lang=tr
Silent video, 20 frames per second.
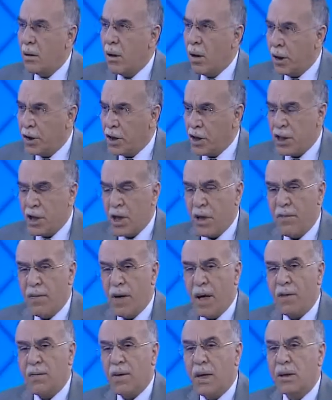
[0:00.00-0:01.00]
Hadis-i
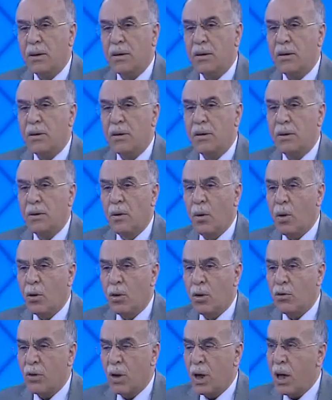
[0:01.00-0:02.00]
şerifler var.
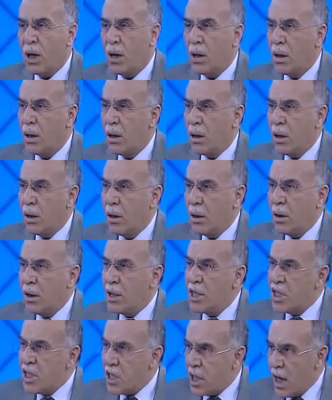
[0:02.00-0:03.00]
Ondan sonra
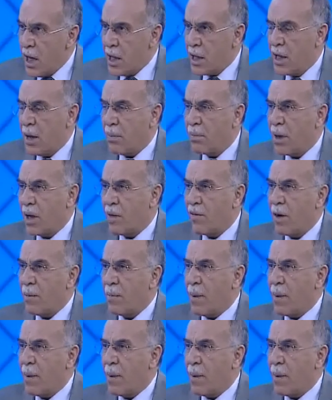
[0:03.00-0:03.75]
siyer kitapları var.